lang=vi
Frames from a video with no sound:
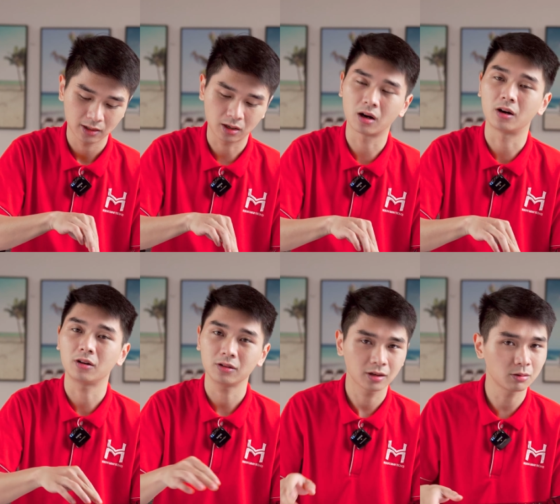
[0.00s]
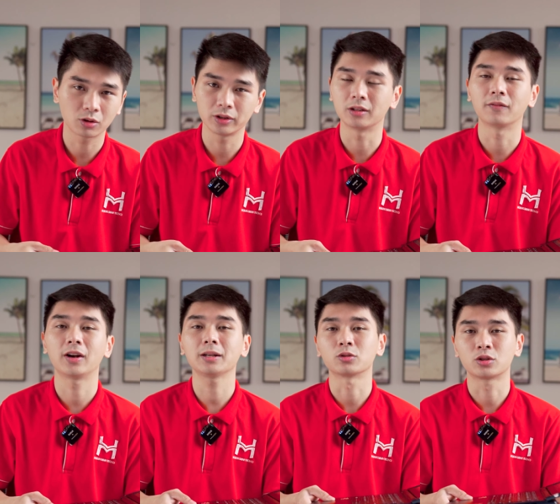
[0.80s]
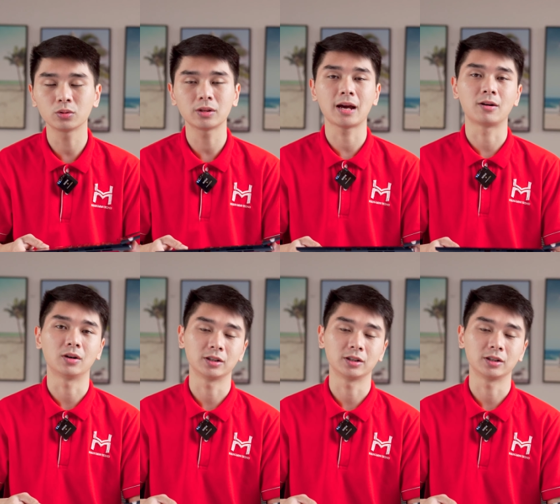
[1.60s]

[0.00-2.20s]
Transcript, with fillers: khó không có hiện tượng flex một chút nào